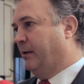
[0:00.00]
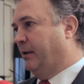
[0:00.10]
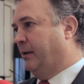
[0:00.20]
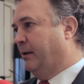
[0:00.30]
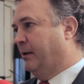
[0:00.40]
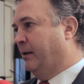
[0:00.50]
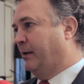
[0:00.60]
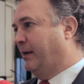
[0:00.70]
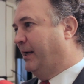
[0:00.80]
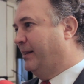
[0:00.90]
eh,
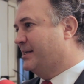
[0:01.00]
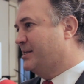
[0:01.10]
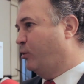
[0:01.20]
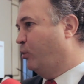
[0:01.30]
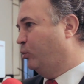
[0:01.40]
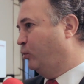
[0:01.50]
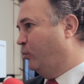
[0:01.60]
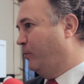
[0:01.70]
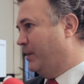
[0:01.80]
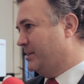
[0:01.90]
quedarse corto
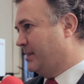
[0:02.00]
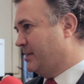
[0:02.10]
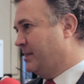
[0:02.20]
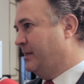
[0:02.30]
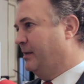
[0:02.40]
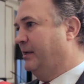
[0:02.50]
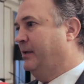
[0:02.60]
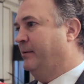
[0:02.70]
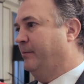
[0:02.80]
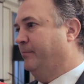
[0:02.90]
o pasarse
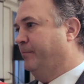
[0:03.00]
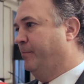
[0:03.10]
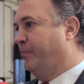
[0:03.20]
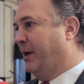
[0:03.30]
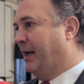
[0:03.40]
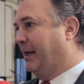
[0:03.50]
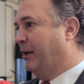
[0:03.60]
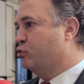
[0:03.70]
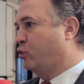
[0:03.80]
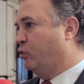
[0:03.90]
y mm, para que
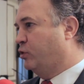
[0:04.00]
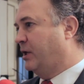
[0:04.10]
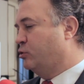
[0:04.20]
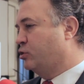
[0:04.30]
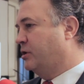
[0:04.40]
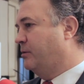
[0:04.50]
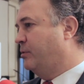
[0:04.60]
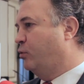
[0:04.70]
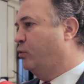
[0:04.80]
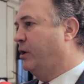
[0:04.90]
los contratos que te
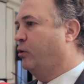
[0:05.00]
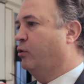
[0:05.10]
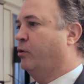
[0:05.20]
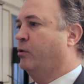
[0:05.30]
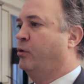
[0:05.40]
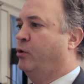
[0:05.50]
vinculen con,